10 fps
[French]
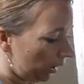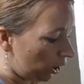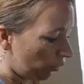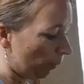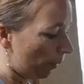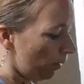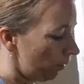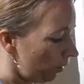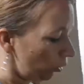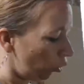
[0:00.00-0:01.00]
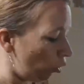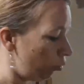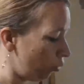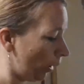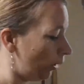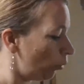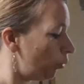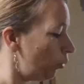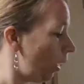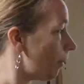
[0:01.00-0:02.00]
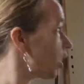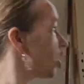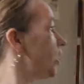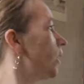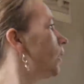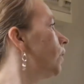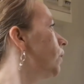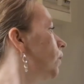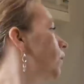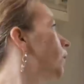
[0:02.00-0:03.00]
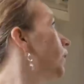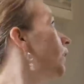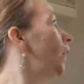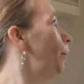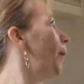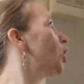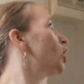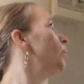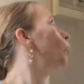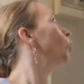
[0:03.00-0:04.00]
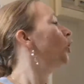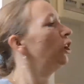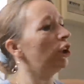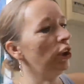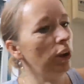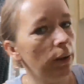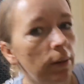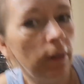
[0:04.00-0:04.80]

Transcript: Et je vais pas trop bourrer non plus la machine. seule parti, mon kiki.